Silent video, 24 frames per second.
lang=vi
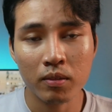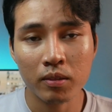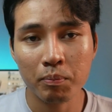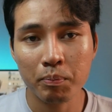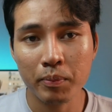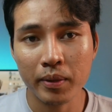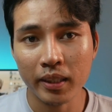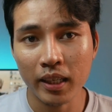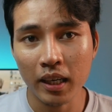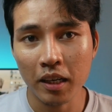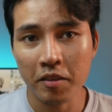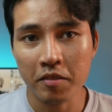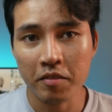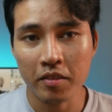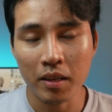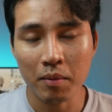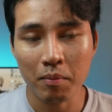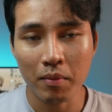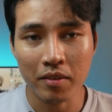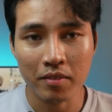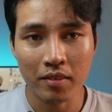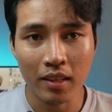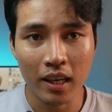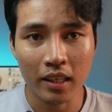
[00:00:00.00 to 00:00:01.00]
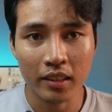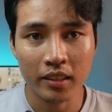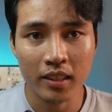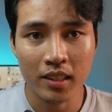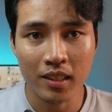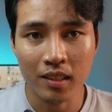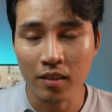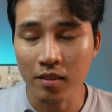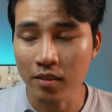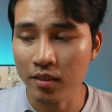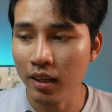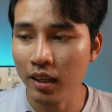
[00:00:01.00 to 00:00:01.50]
mình cả design bản sát
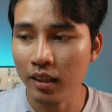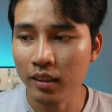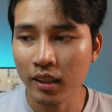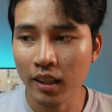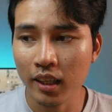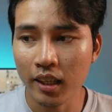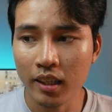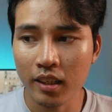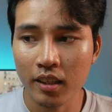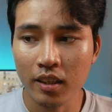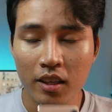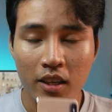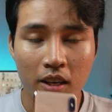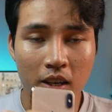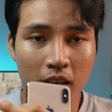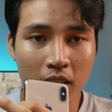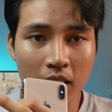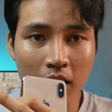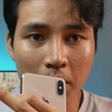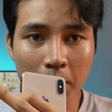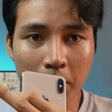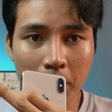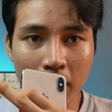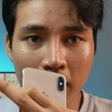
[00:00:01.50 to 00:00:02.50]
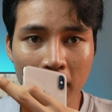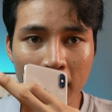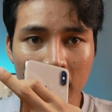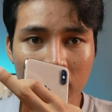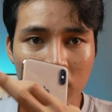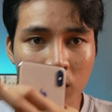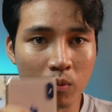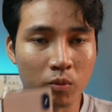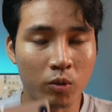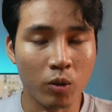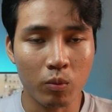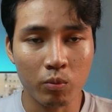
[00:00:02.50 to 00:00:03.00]
trường được xa tại camera đang
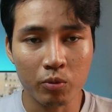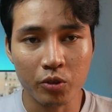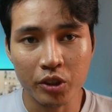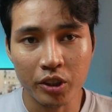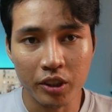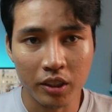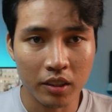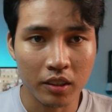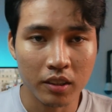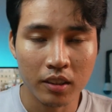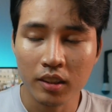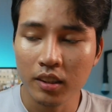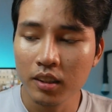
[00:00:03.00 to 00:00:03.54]
thông trường